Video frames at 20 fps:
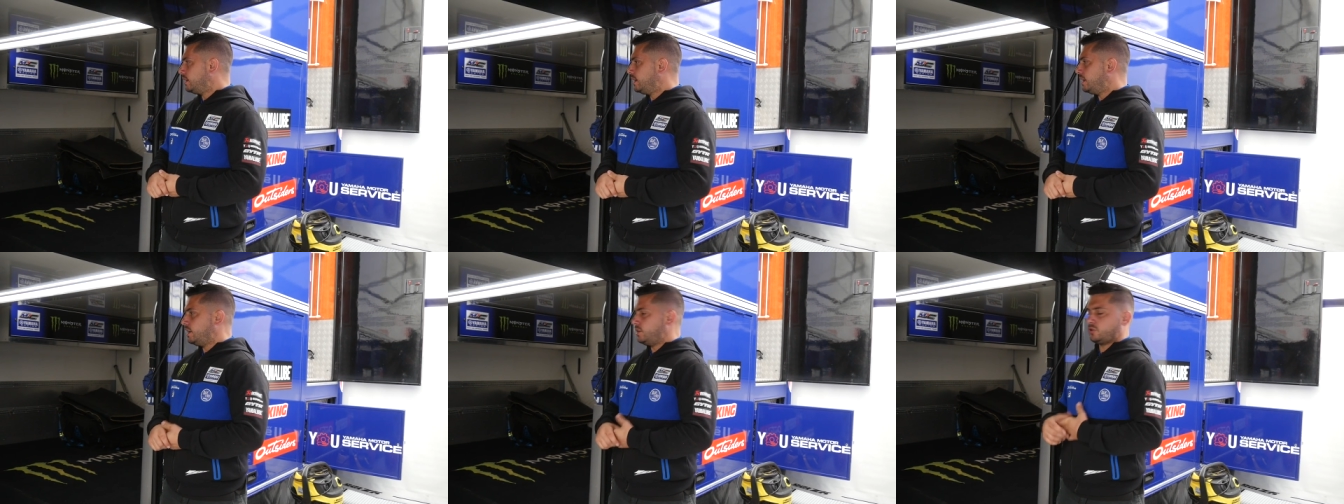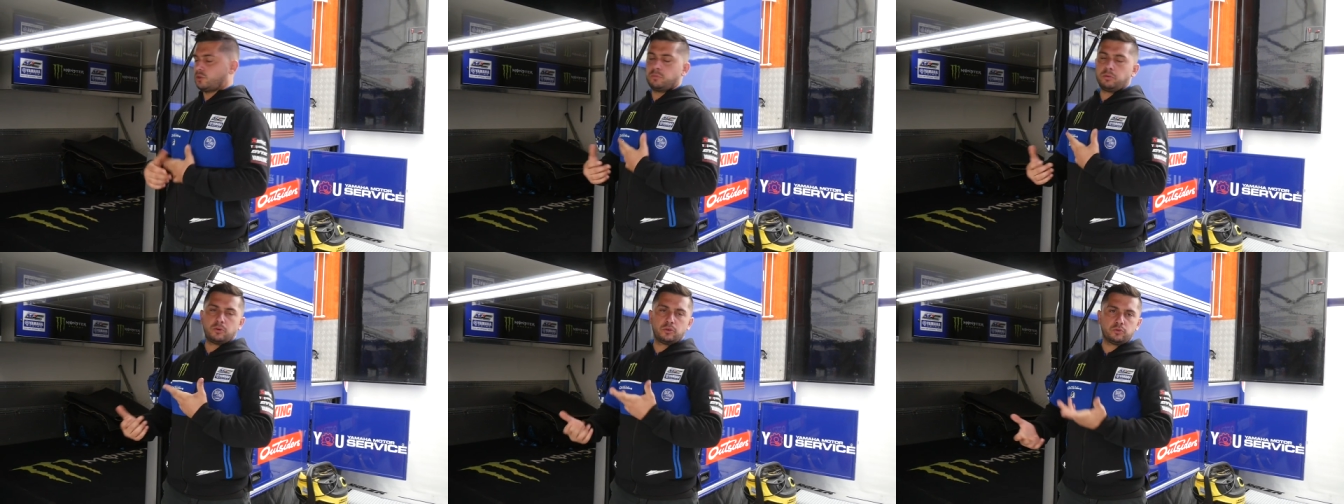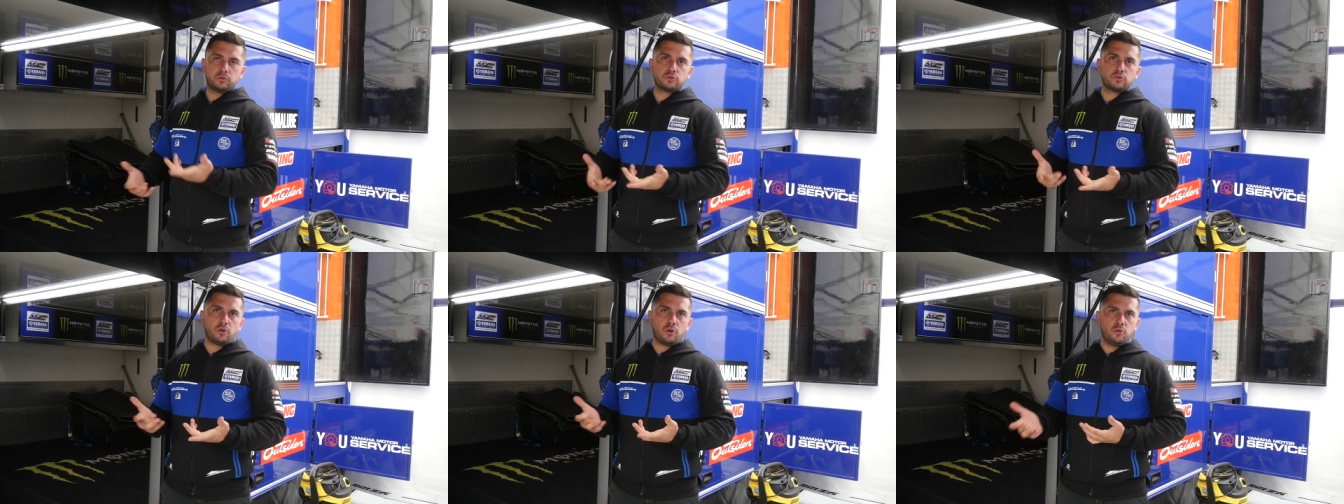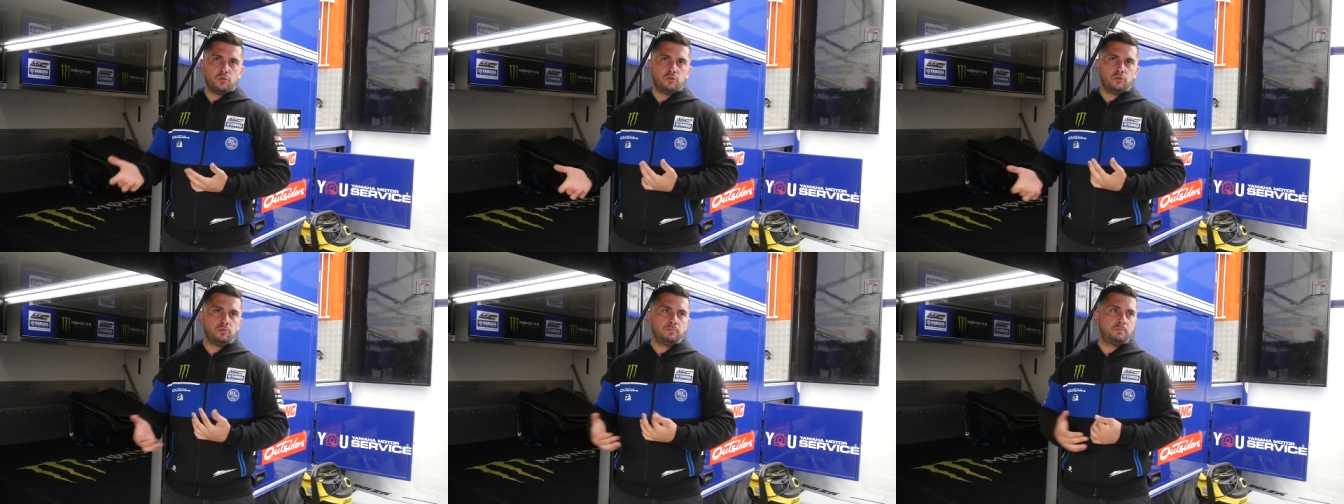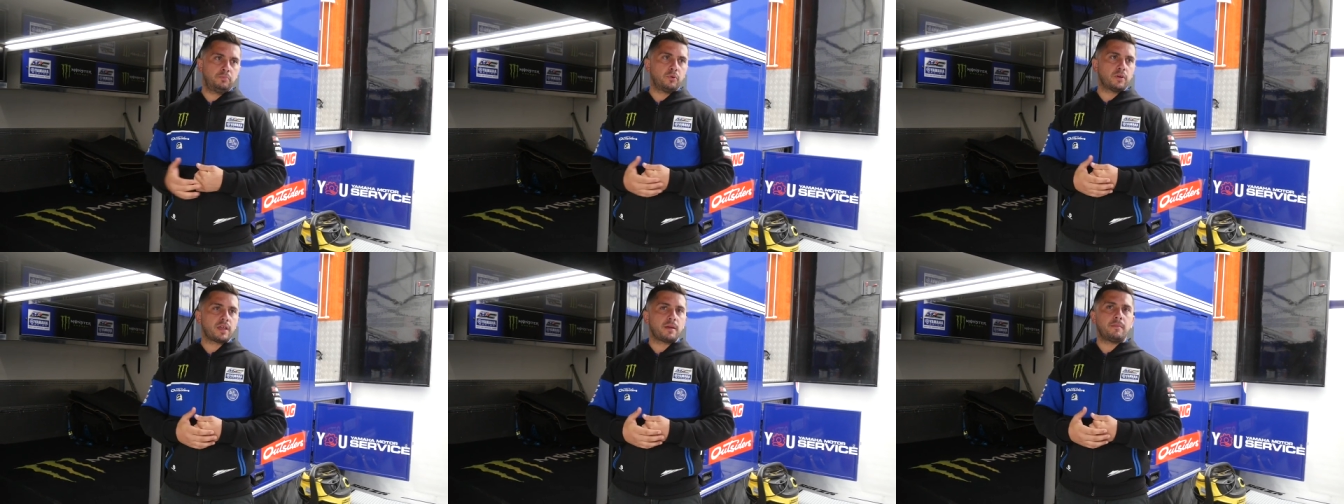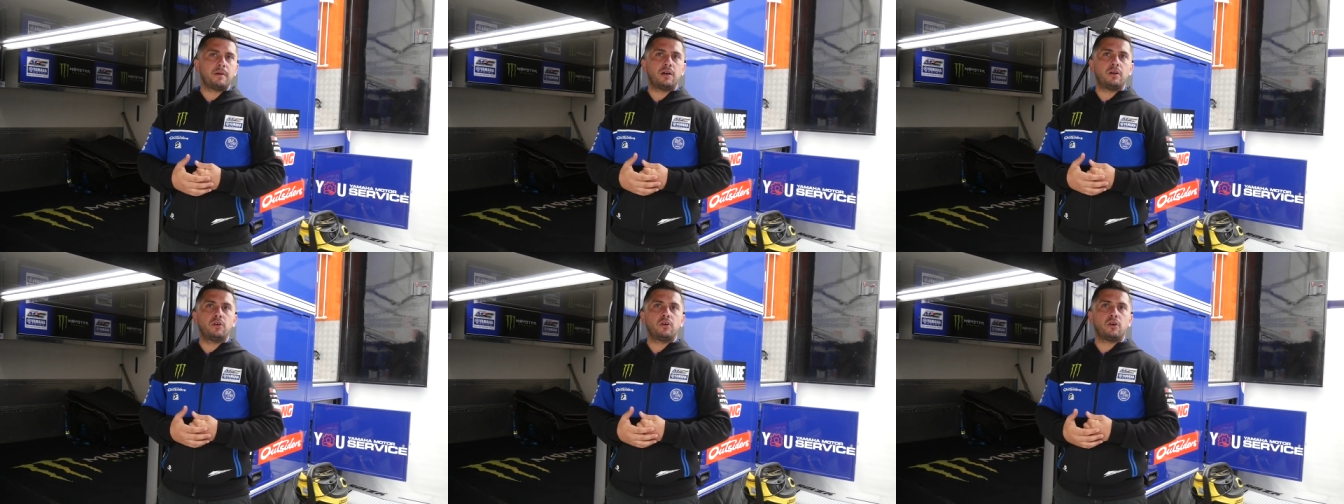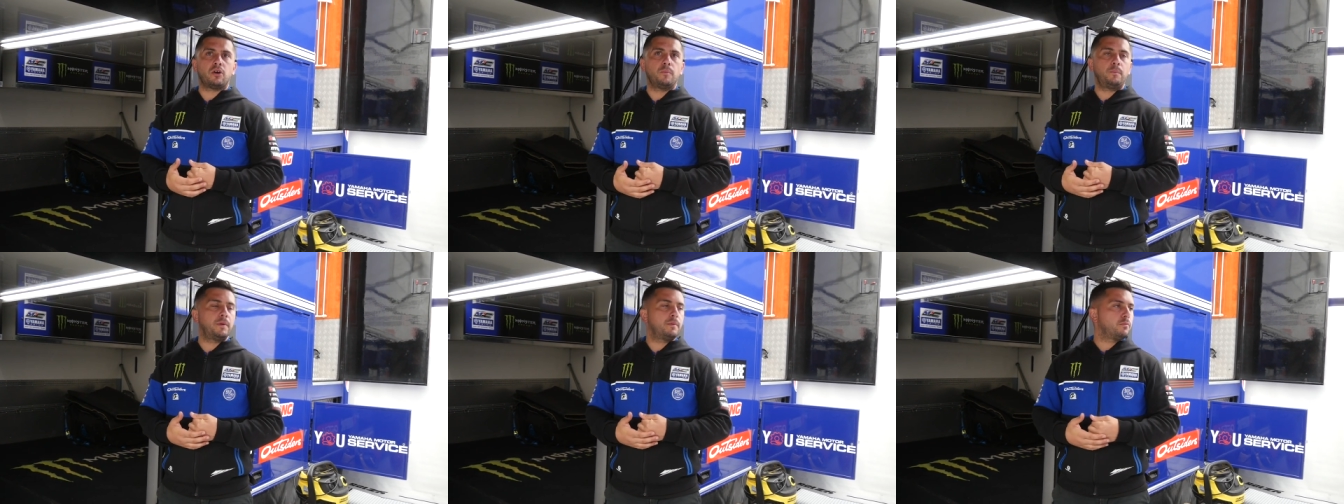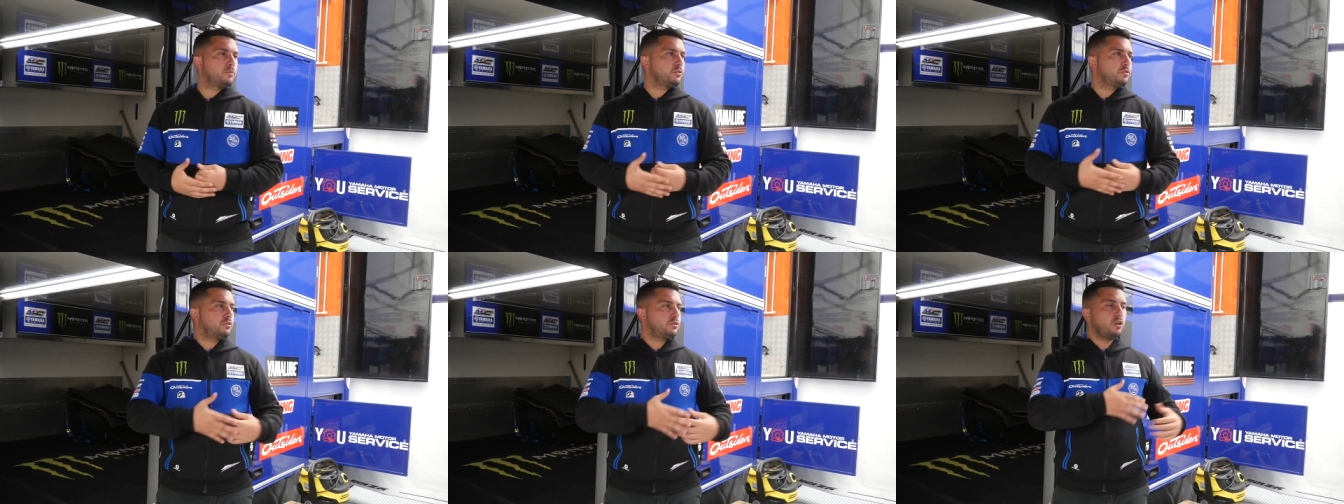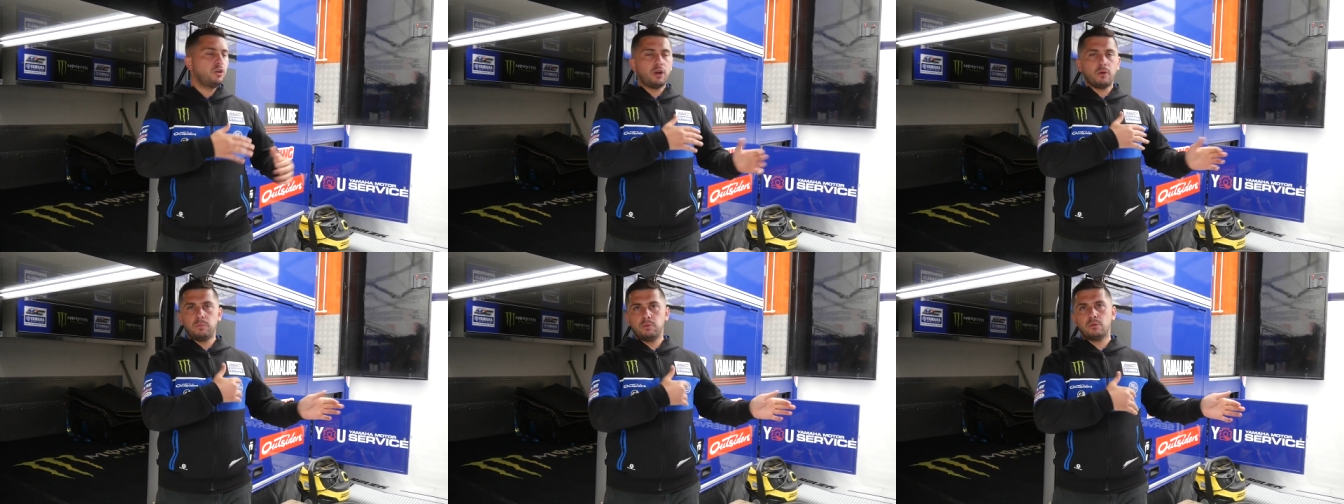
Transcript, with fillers: Et j'en prends toujours une pour Yamaha Europe et Monster,